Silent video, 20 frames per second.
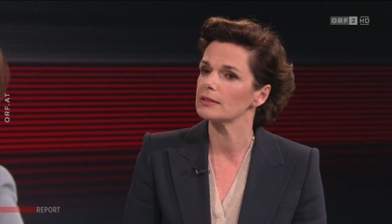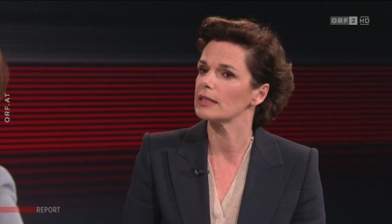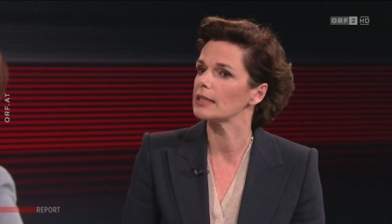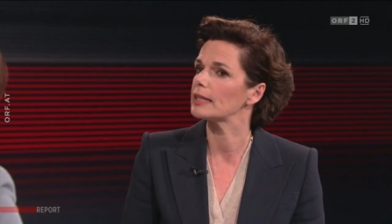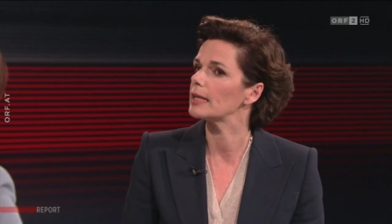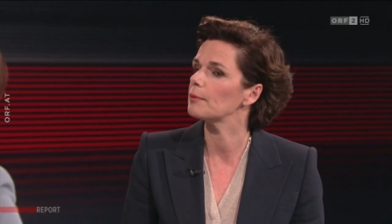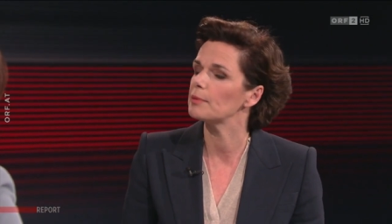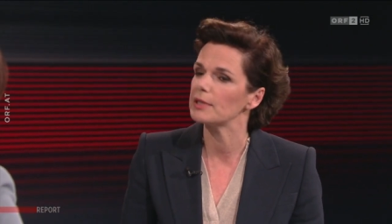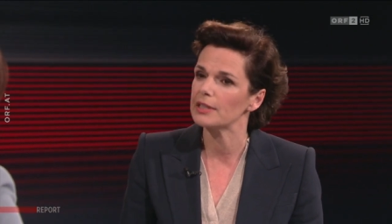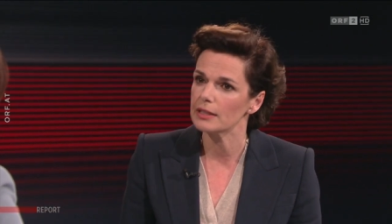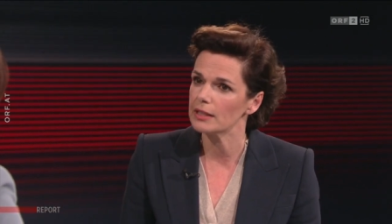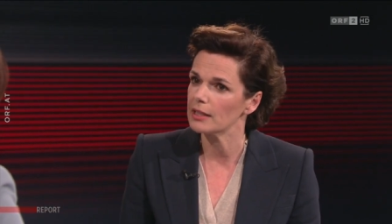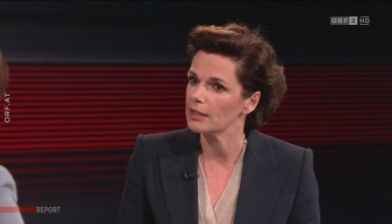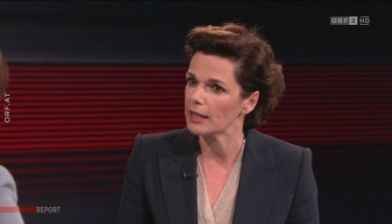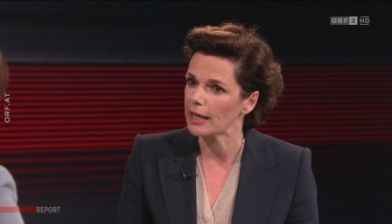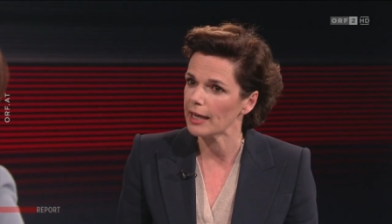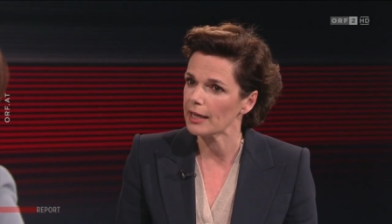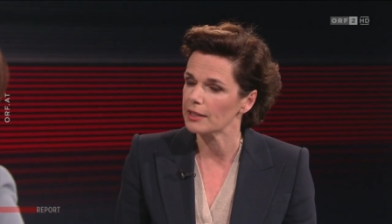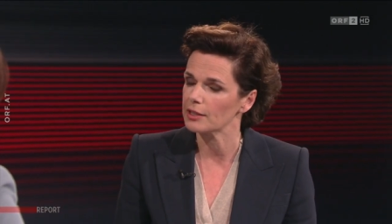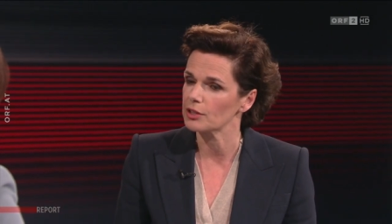da gebe ich Ihnen
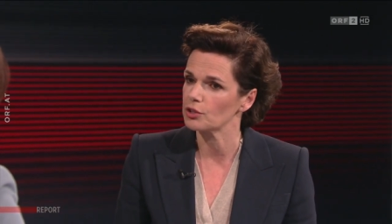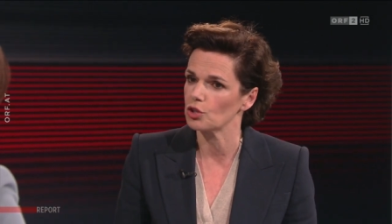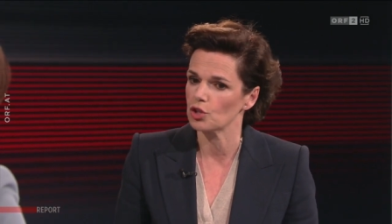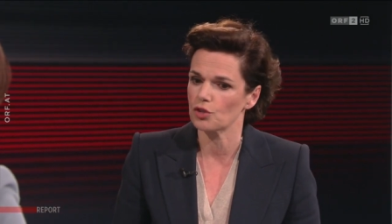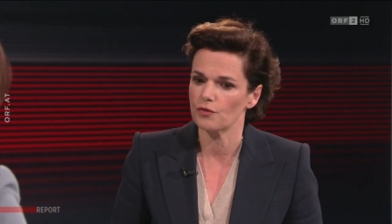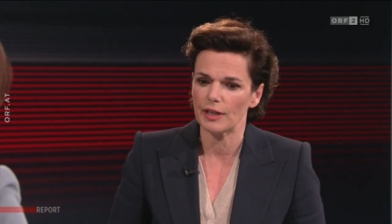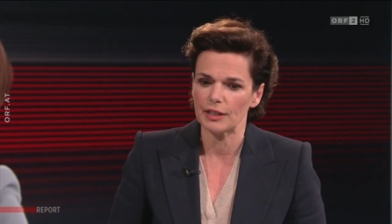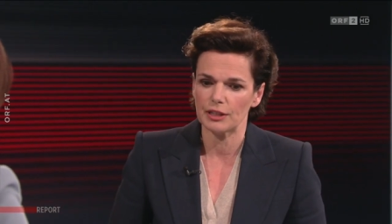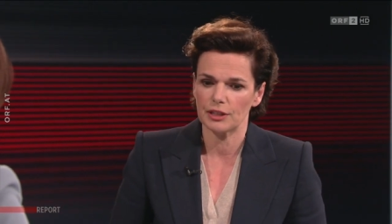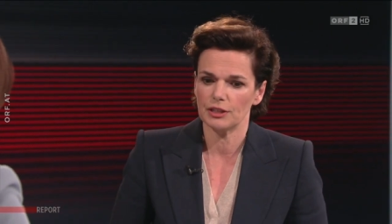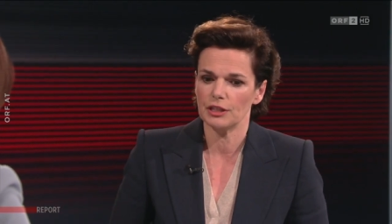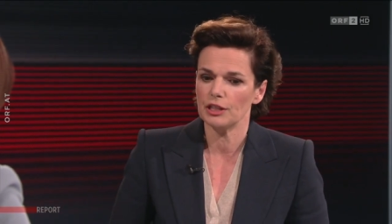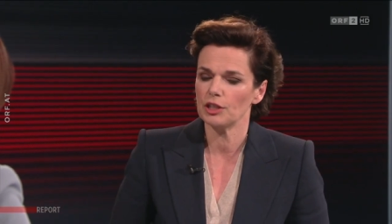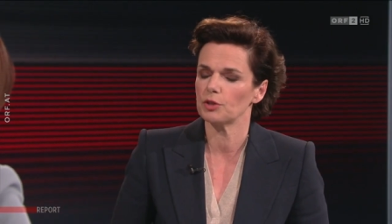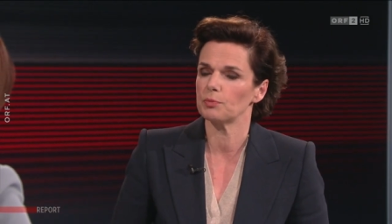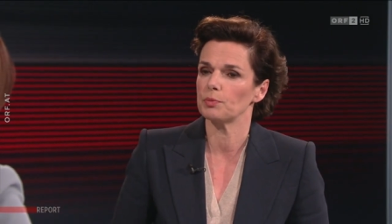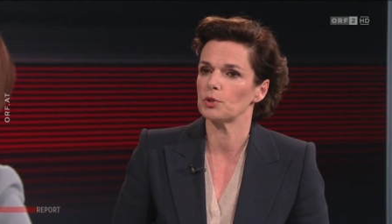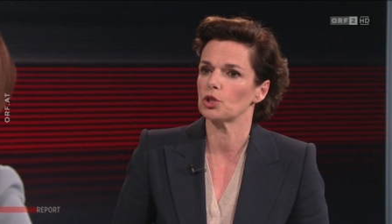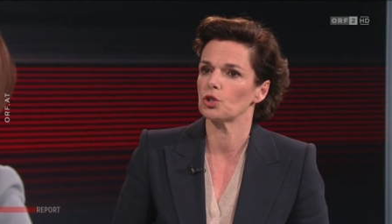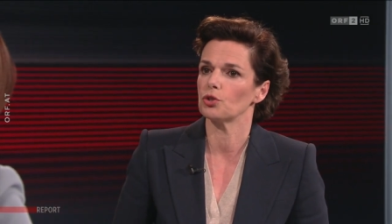recht, das werde ich
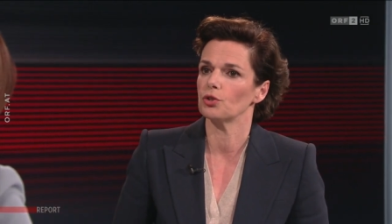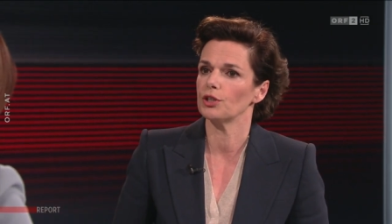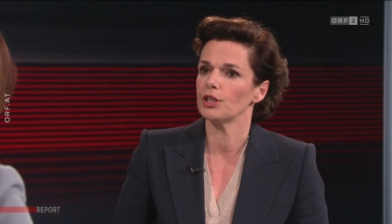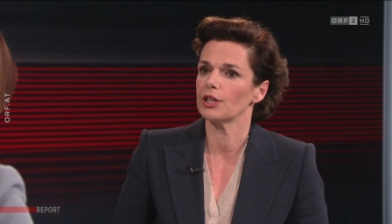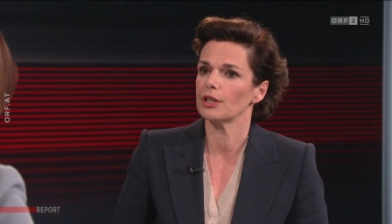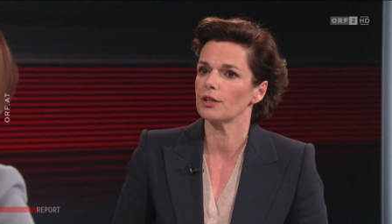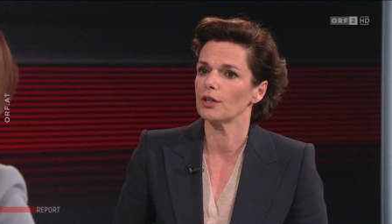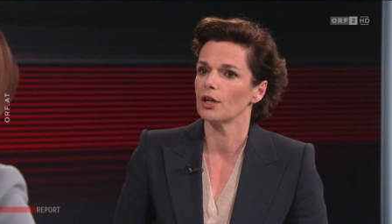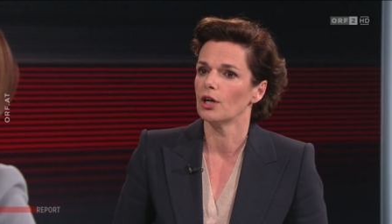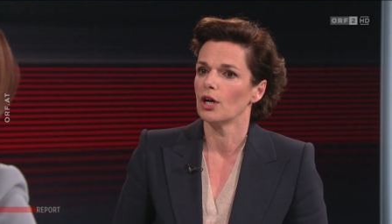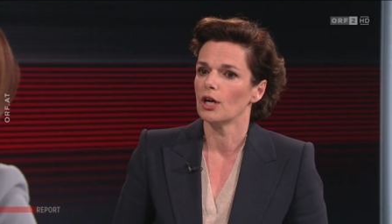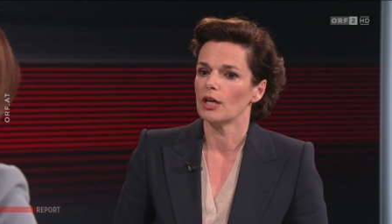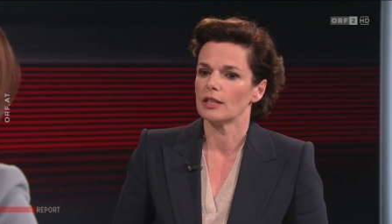nicht beschönigen,